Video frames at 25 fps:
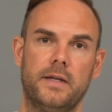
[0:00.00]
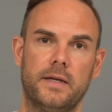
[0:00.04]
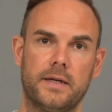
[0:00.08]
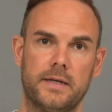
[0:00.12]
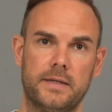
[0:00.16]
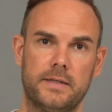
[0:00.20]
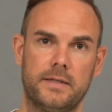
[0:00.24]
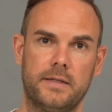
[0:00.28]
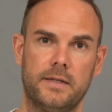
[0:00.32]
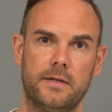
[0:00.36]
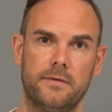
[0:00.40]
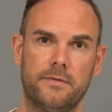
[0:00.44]
die
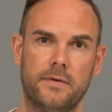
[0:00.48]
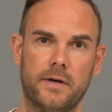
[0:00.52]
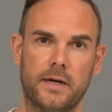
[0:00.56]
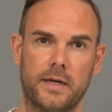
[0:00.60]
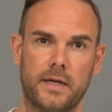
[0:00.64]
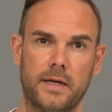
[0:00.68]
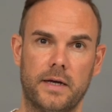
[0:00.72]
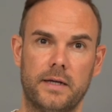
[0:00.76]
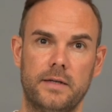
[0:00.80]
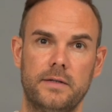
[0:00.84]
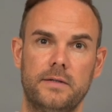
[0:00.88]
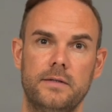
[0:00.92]
richtige
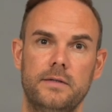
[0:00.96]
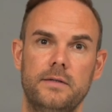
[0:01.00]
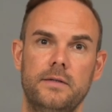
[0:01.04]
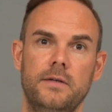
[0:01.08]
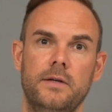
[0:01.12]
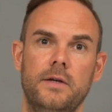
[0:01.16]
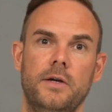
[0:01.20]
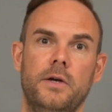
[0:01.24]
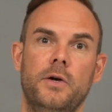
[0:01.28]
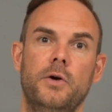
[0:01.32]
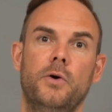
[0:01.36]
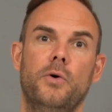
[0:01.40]

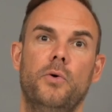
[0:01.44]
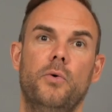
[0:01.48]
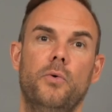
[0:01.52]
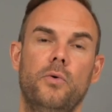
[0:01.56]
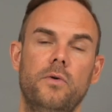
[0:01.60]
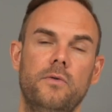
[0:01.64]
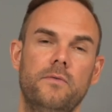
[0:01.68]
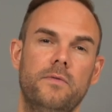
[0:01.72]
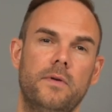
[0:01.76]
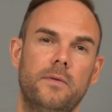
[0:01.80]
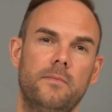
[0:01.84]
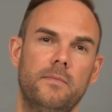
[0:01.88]
Variante.
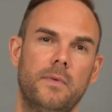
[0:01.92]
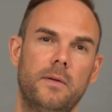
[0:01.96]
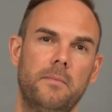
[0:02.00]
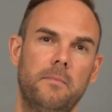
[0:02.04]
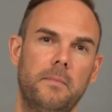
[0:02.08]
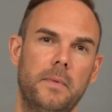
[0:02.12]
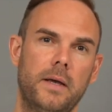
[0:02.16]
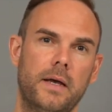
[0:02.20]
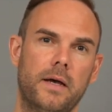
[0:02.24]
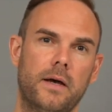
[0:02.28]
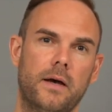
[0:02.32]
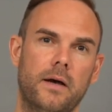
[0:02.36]
Und wenn
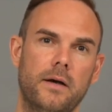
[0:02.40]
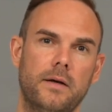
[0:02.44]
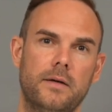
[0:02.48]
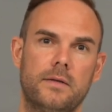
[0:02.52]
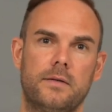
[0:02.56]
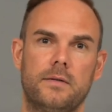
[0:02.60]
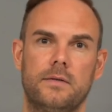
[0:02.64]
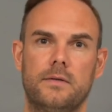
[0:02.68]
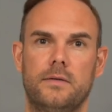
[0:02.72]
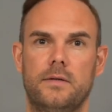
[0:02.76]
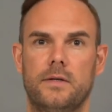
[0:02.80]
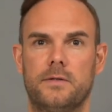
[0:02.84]
man
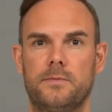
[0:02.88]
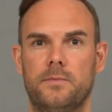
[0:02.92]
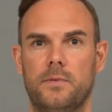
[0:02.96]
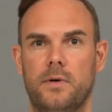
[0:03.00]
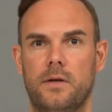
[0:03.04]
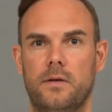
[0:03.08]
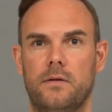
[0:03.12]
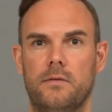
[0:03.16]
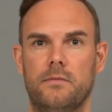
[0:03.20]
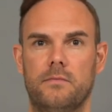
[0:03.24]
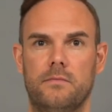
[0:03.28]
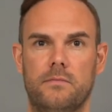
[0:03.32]
merkt, dass
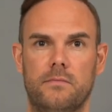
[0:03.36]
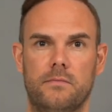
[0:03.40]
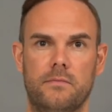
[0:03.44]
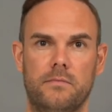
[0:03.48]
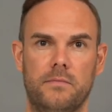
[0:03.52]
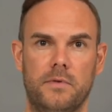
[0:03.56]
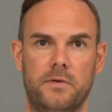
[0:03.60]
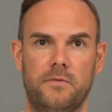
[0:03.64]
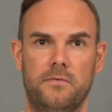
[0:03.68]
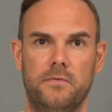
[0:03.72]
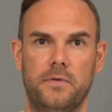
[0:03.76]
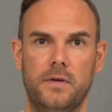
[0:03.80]
man
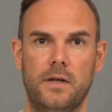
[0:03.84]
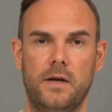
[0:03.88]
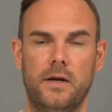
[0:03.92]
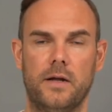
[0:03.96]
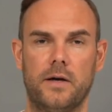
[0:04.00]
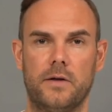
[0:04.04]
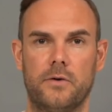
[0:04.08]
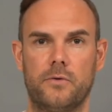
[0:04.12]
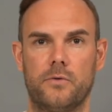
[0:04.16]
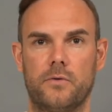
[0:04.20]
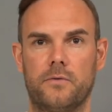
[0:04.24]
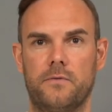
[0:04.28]
mit viel
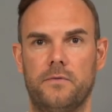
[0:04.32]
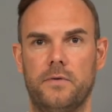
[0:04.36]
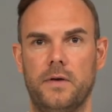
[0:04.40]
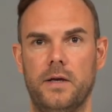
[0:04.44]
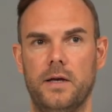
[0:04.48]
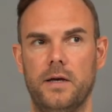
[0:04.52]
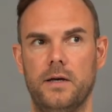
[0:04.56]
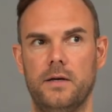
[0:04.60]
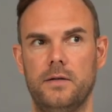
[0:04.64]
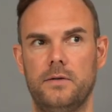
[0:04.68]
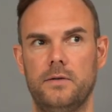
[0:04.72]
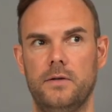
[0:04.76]
Ladedruck
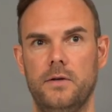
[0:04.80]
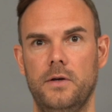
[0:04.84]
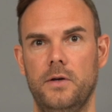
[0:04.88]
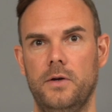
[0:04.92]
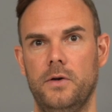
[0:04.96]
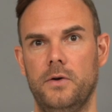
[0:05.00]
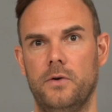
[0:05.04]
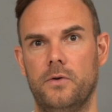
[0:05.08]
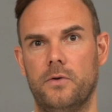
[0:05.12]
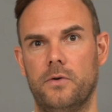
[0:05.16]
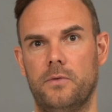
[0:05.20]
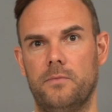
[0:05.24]
fährt
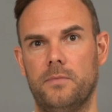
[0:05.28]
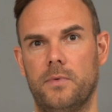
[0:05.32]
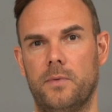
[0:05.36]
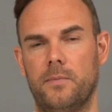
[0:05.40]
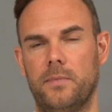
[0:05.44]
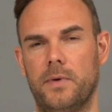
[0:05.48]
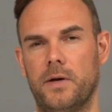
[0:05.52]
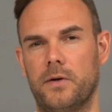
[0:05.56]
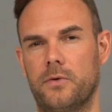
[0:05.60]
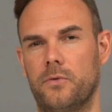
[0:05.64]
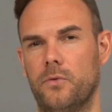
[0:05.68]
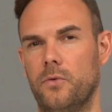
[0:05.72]
und
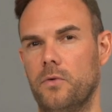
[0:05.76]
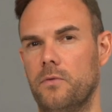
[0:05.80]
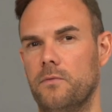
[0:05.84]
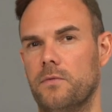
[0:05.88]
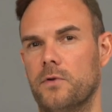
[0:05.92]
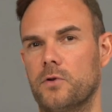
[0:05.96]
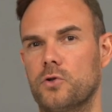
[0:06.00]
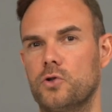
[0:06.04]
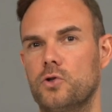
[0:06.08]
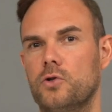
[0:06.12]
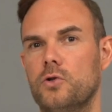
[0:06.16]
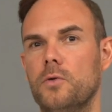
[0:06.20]
man merkt,
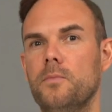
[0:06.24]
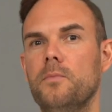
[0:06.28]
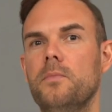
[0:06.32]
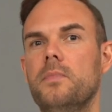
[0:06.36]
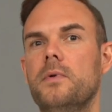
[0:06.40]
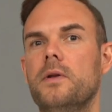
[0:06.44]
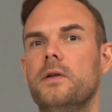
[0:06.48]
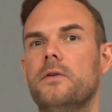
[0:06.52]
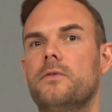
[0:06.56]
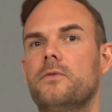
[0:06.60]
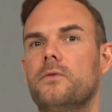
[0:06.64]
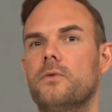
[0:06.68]
irgendwas
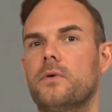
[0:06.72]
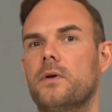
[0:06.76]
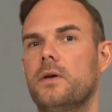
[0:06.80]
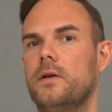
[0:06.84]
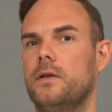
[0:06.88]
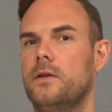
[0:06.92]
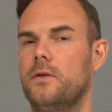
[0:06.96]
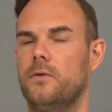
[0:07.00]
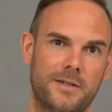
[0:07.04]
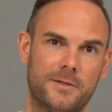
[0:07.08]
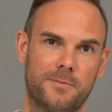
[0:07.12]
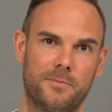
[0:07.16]
stimmt nicht so
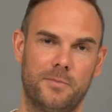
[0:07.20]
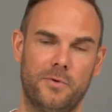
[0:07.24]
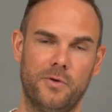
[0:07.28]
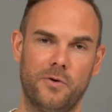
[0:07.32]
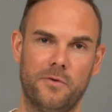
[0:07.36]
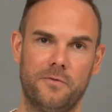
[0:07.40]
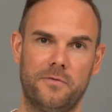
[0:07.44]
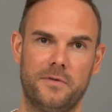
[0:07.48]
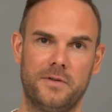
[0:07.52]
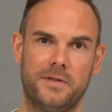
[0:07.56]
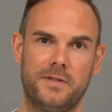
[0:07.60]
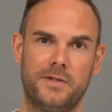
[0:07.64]
richtig, das
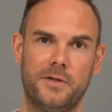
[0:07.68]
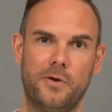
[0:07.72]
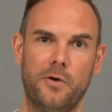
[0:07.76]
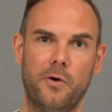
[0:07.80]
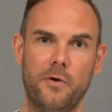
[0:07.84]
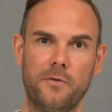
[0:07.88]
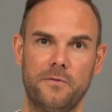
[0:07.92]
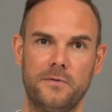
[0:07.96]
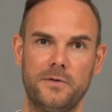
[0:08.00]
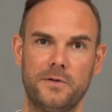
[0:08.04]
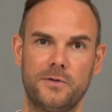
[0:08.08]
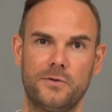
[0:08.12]
Blowventil
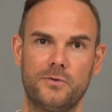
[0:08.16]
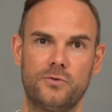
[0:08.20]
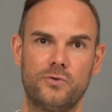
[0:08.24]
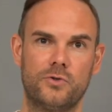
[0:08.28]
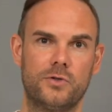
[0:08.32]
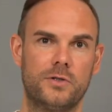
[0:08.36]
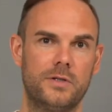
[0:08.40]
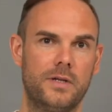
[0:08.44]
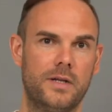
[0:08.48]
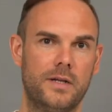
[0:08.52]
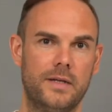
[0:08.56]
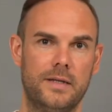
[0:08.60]
öffnet zu
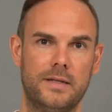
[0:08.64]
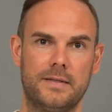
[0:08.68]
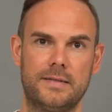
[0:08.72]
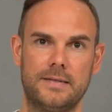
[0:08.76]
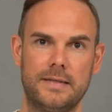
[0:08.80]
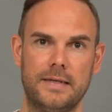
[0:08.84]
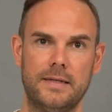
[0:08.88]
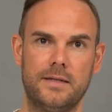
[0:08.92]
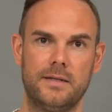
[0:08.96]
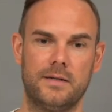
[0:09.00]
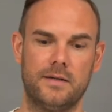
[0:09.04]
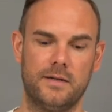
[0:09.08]
schnell
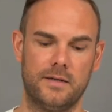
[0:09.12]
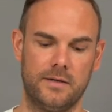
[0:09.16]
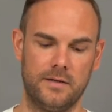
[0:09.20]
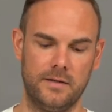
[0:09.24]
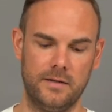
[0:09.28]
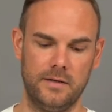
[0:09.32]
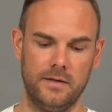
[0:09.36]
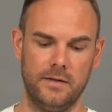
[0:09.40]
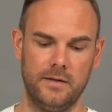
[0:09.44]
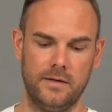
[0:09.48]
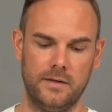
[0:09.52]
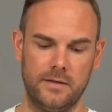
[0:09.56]

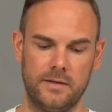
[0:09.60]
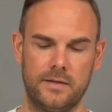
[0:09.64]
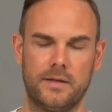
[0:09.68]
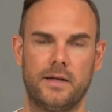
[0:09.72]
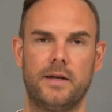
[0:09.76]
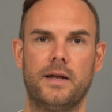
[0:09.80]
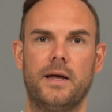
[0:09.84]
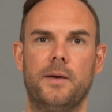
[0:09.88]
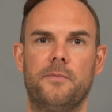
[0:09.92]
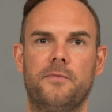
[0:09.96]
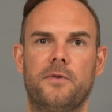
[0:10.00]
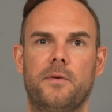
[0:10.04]
etc.,
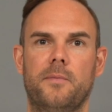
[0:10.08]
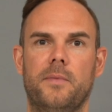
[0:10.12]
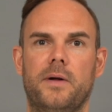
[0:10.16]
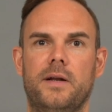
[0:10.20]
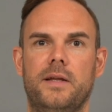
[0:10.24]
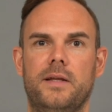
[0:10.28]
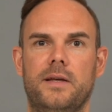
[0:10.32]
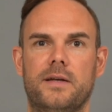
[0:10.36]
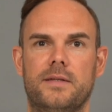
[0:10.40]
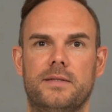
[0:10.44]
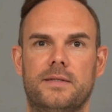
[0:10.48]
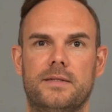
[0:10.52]
dann einfach
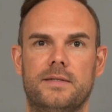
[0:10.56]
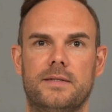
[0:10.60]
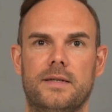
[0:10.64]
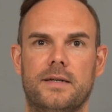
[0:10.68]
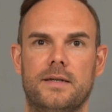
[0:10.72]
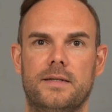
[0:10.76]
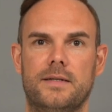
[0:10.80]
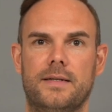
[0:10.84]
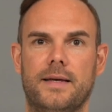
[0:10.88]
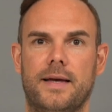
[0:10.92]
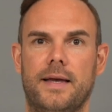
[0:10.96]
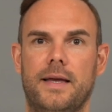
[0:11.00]
mal die ganze
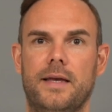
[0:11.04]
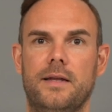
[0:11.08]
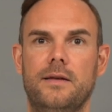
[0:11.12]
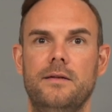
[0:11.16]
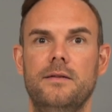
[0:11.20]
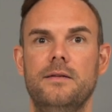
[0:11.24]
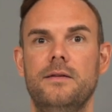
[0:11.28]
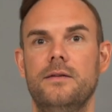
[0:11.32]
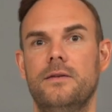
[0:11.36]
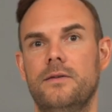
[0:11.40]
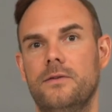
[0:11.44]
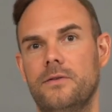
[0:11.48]
Sache
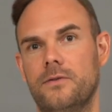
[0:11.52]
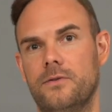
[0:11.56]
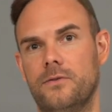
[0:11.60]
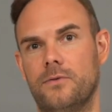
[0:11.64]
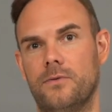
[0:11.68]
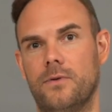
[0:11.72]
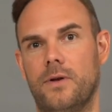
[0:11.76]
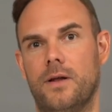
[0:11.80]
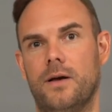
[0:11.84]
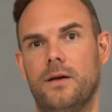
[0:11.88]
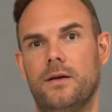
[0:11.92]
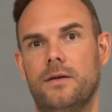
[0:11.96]
drehen,
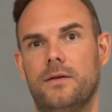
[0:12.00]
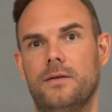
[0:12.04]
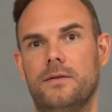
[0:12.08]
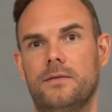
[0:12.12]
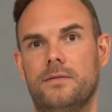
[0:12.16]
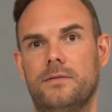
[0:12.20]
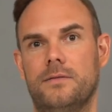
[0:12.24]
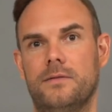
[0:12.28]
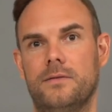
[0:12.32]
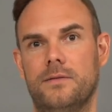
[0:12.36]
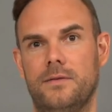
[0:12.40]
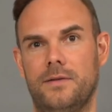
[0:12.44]
solange
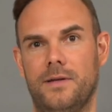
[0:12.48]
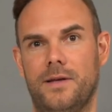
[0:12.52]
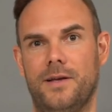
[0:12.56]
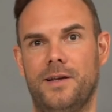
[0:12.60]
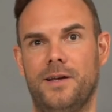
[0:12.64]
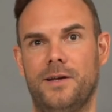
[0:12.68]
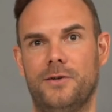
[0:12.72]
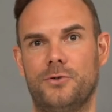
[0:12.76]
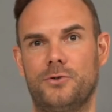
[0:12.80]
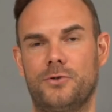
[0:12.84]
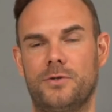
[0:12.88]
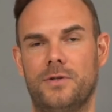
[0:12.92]
es der
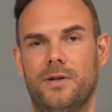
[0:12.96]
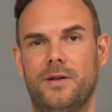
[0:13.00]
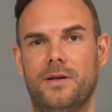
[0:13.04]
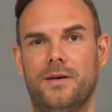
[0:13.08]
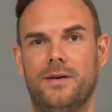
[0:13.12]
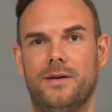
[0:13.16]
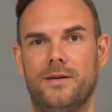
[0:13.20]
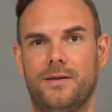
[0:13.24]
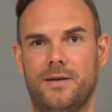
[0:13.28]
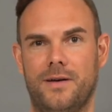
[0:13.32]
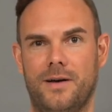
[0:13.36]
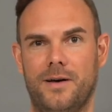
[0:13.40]

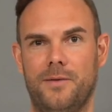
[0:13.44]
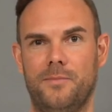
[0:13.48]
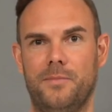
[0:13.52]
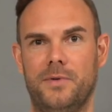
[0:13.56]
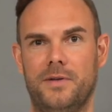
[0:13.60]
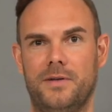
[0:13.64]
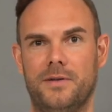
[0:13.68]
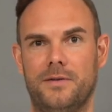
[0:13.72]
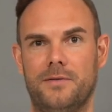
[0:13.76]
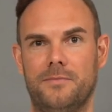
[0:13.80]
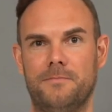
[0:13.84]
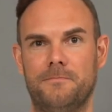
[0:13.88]
Hersteller
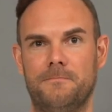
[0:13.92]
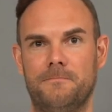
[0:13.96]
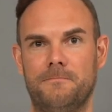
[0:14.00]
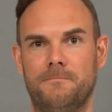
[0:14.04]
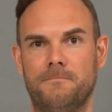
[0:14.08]
anbietet.